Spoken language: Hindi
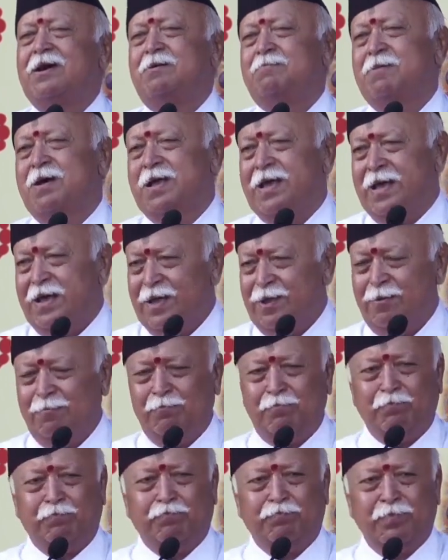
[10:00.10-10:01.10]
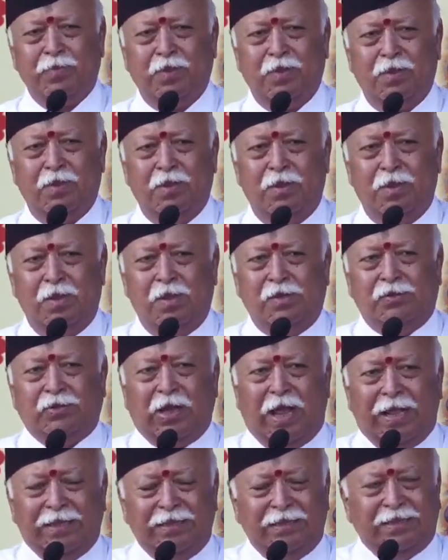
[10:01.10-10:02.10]
हम है
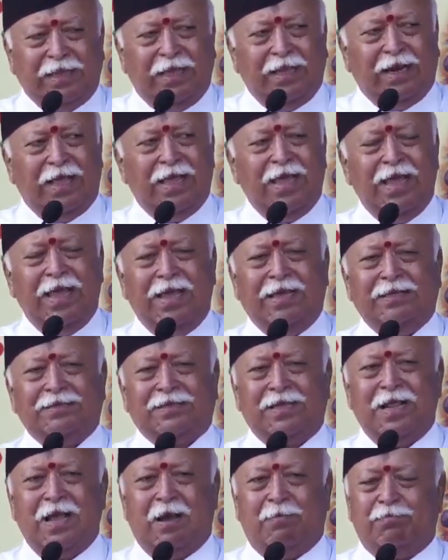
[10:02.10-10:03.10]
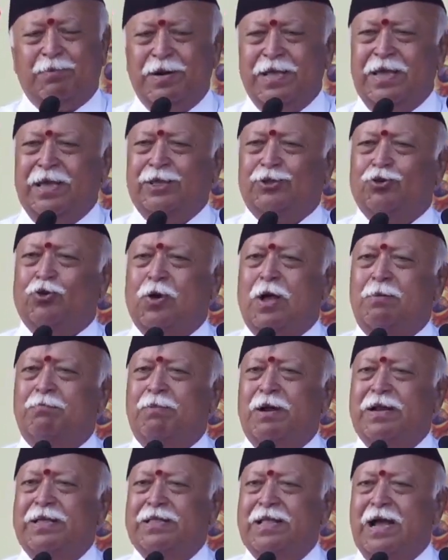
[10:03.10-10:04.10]
शांति रहे इसलिए अपने हितों का
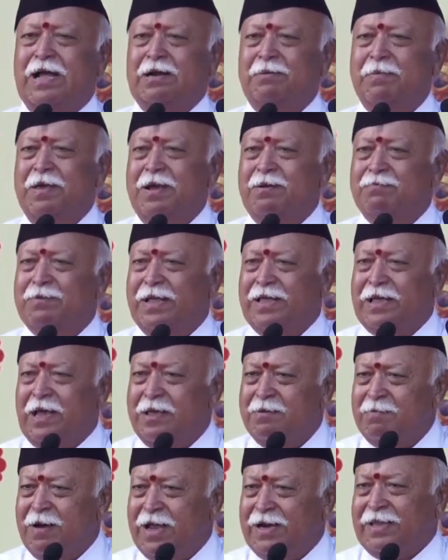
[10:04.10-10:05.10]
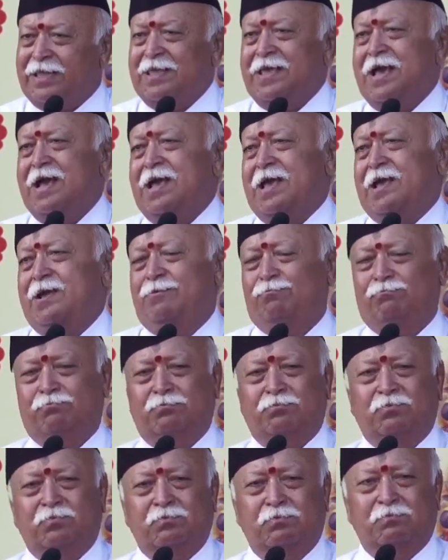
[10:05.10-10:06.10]
बलिदान भी हमने कई बार किया है
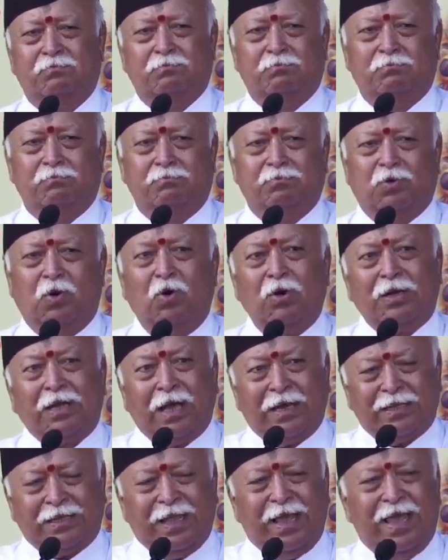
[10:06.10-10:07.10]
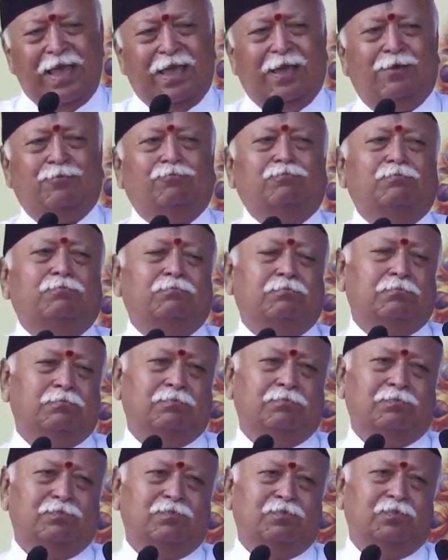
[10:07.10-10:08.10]
और करते हैं
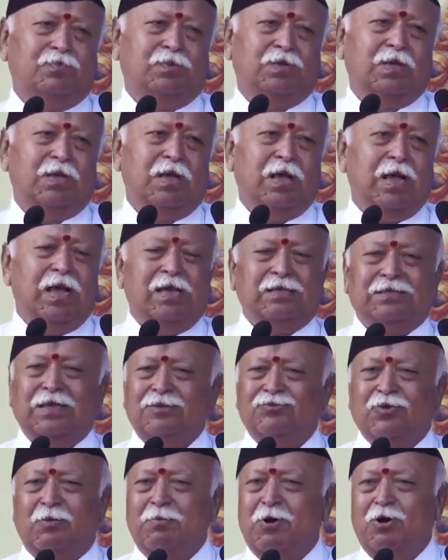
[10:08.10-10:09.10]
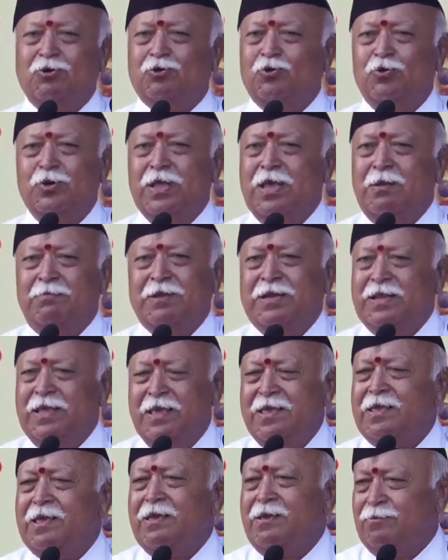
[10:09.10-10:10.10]
ऐसा स्वभाव दुनिया में
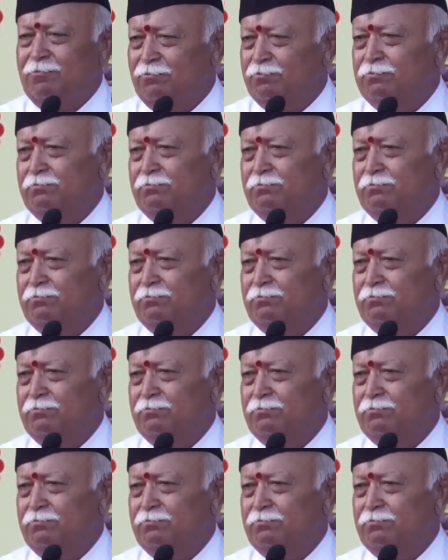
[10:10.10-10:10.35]
नहीं है